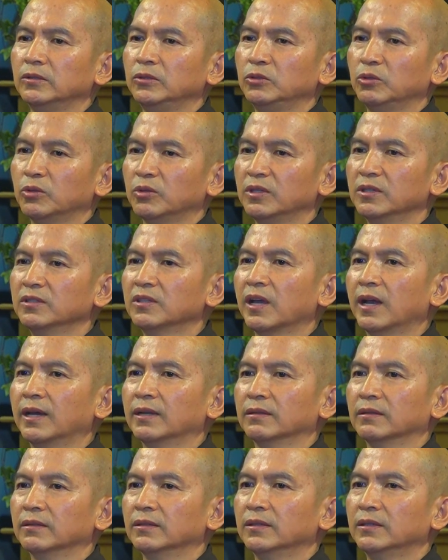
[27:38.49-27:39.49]
chùa Định
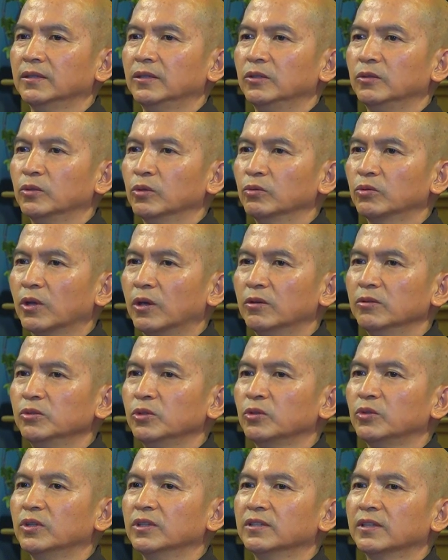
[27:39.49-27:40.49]
Thành, cụ tổ
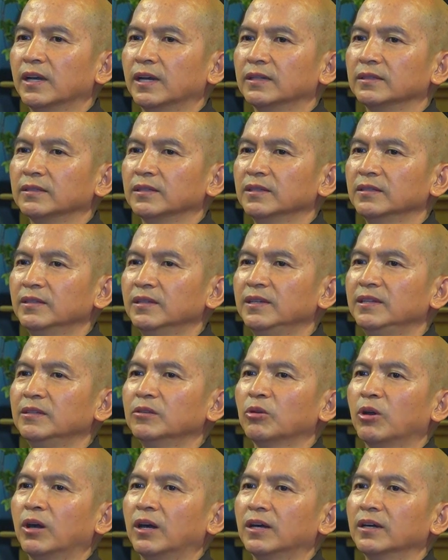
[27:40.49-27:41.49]
chùa Định Thành cứ
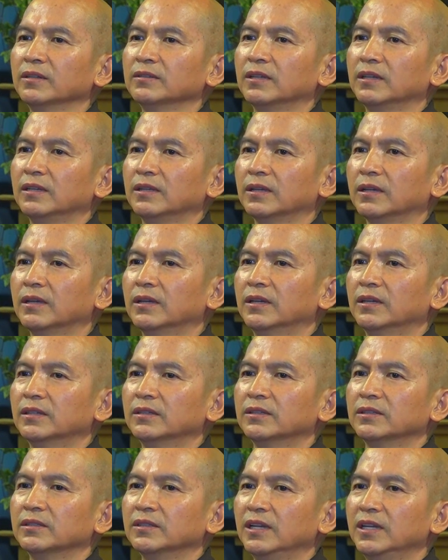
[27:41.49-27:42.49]
thi thoảng thì
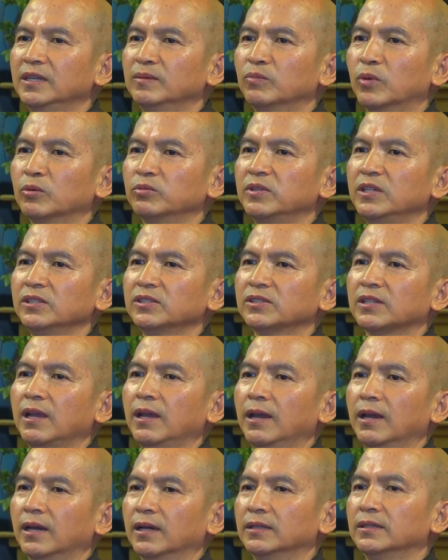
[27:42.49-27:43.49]
đi một chiếc
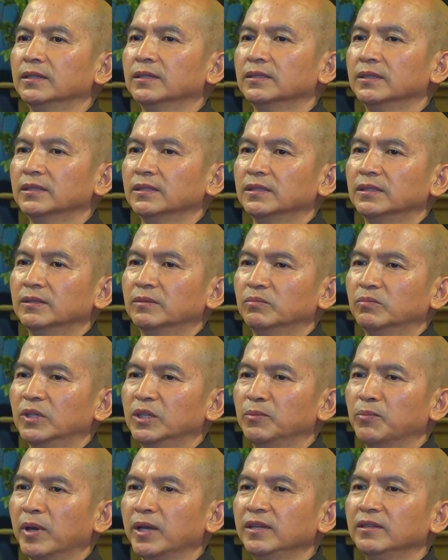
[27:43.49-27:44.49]
xe,
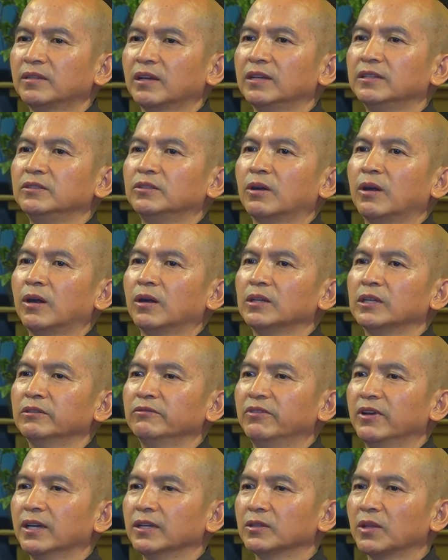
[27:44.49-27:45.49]
mười mấy thầy trò
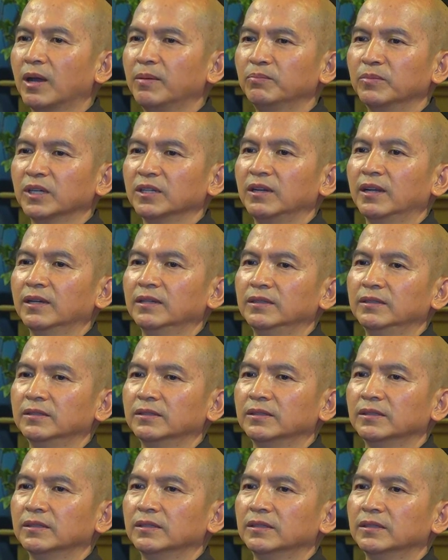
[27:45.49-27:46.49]
lại về thăm ở đây.
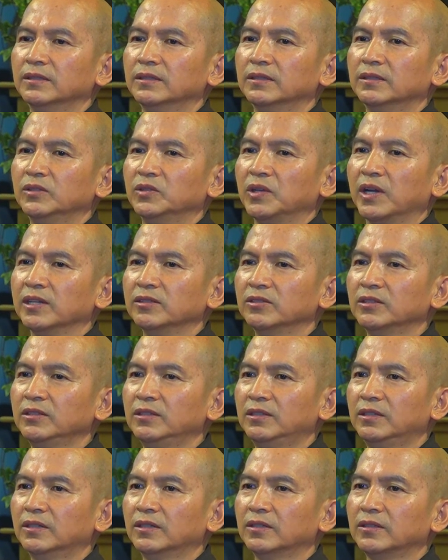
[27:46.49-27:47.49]
Ngày
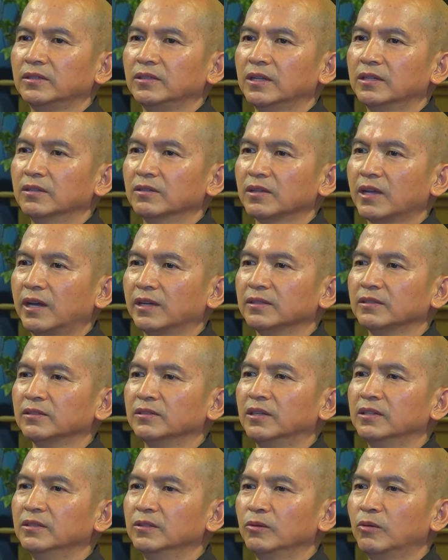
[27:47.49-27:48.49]
xưa Định
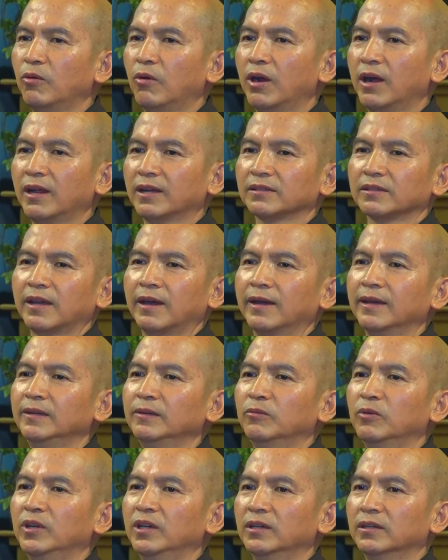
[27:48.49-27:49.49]
Thành, Định Quang,
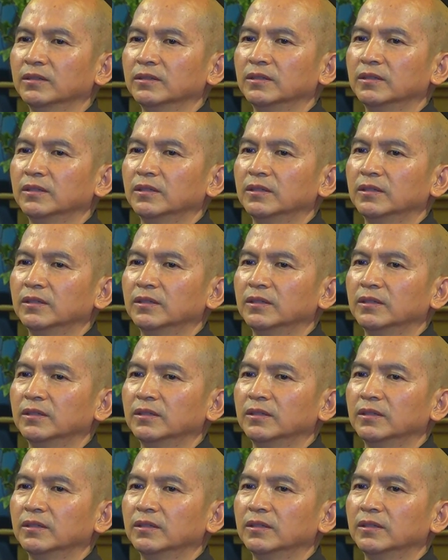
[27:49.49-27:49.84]
Thái Nguyên,